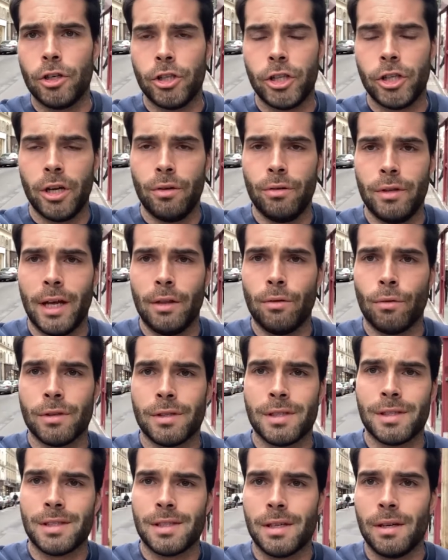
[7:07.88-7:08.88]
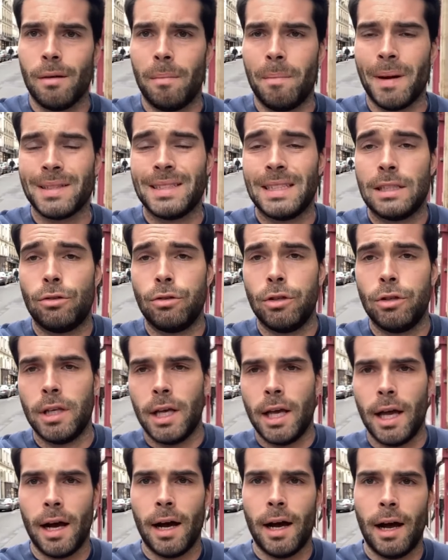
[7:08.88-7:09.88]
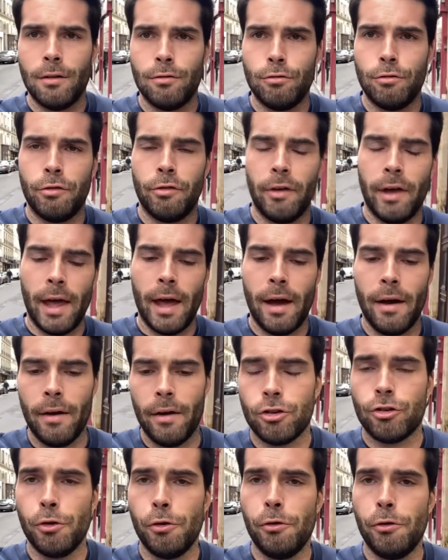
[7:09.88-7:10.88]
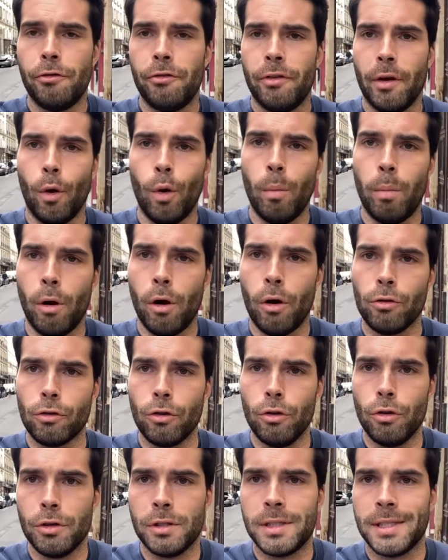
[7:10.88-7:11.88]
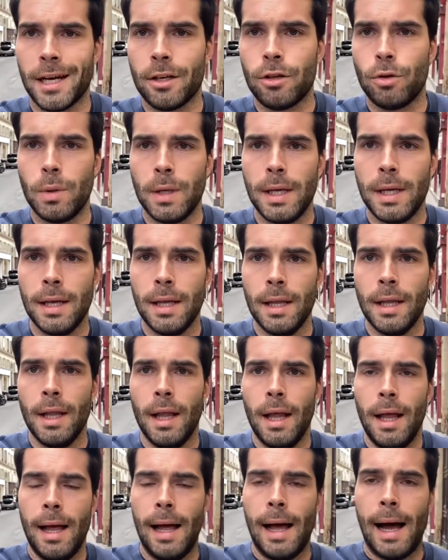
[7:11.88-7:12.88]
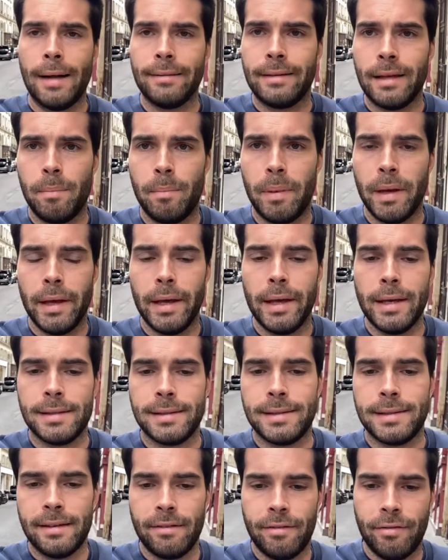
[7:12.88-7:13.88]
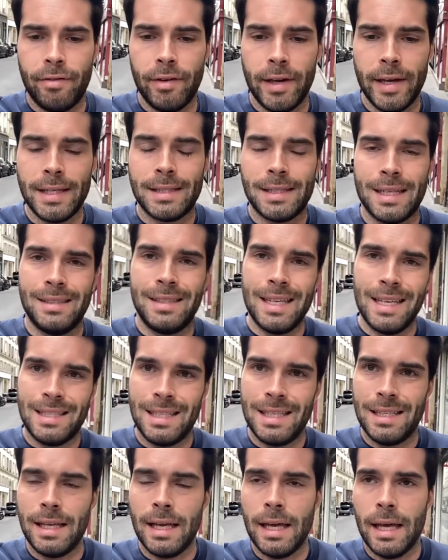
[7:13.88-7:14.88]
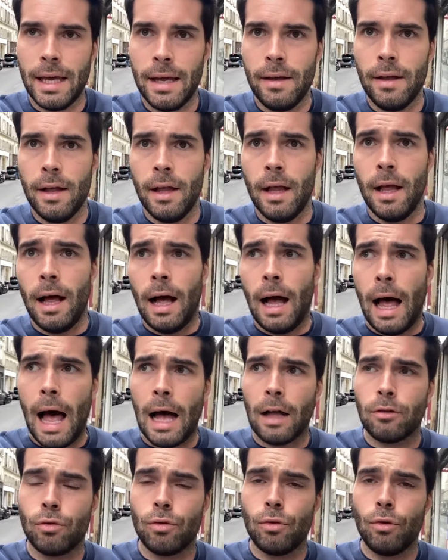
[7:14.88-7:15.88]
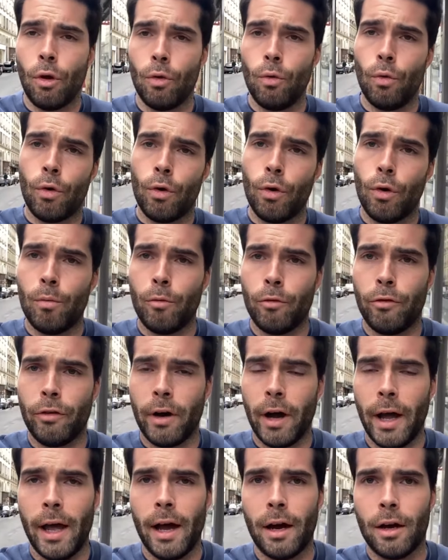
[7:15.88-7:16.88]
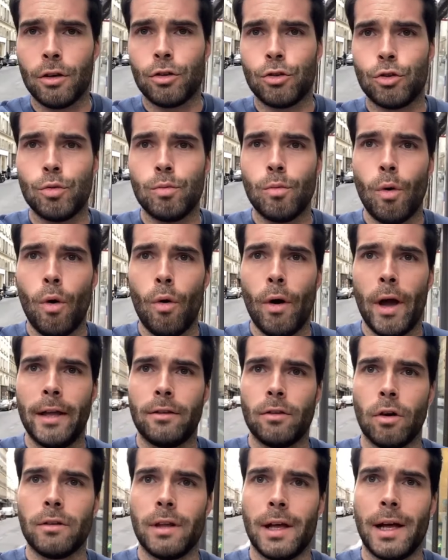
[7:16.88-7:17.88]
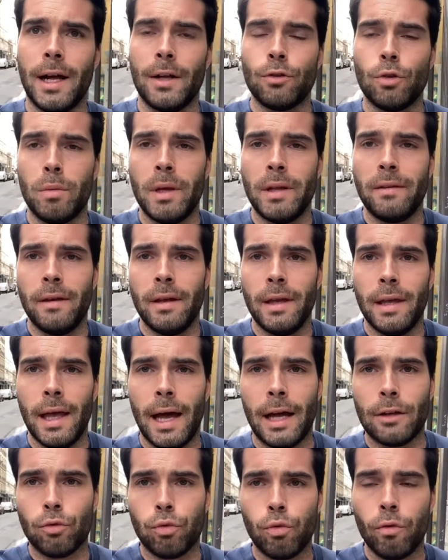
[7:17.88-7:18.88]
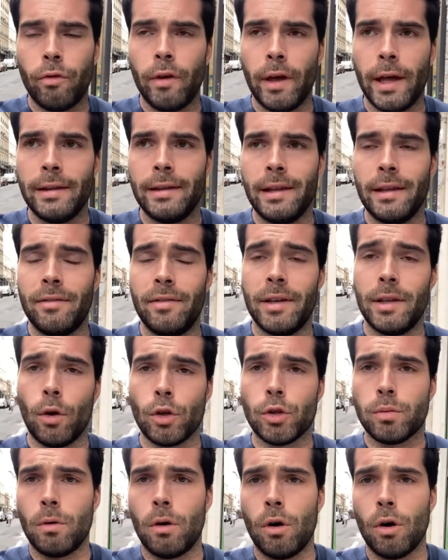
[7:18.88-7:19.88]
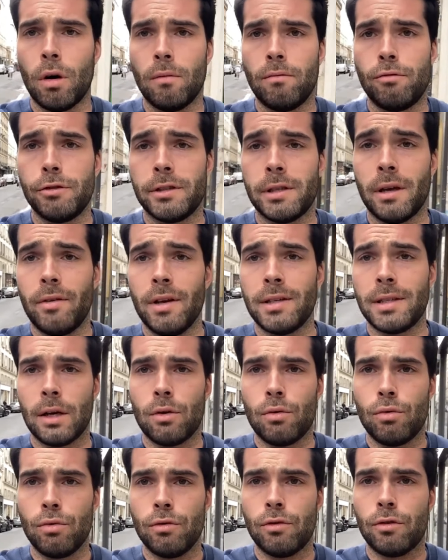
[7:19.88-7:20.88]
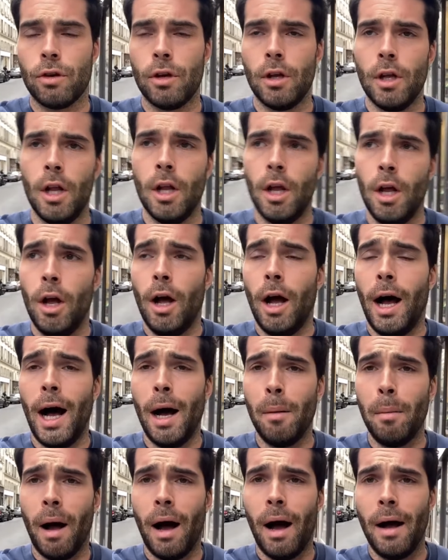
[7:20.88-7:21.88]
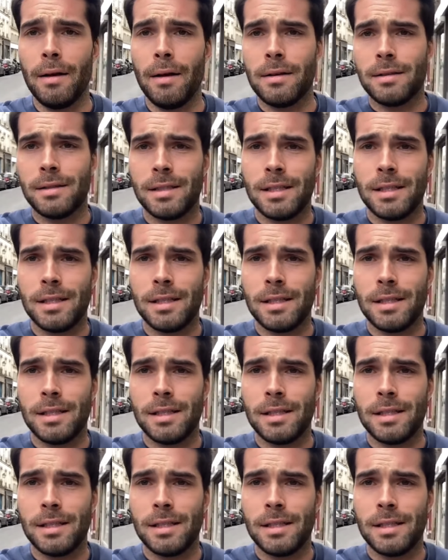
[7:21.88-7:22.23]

j'ai une annonce particulière à vous faire, je vais reprendre le circuit. ATP, c'est fait, c'est décidé. Arthur, donc euh, mon frère jumeau, est en train de m'aider à trouver des financements. Comme vous le savez, ça coûte un bras cette